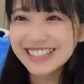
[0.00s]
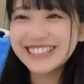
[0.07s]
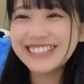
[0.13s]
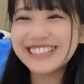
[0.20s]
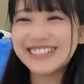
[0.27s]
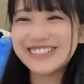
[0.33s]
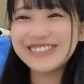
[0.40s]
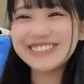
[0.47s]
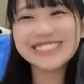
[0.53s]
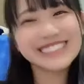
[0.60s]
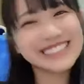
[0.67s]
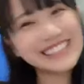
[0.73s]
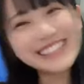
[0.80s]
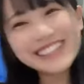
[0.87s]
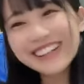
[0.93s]
時間に
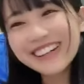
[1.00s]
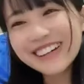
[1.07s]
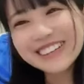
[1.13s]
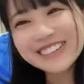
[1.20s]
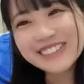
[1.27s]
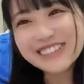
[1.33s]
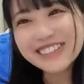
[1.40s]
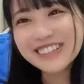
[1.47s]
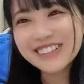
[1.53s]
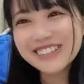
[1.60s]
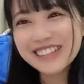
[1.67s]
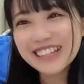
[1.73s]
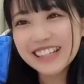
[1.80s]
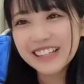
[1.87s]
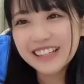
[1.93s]
厳しいそん
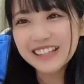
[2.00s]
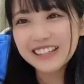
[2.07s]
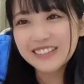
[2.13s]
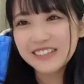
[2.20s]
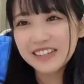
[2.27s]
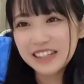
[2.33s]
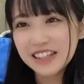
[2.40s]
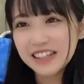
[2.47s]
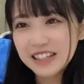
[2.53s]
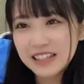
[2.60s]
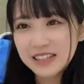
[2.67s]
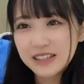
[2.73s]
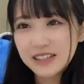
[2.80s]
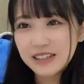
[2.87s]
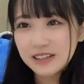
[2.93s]
なことはないけどね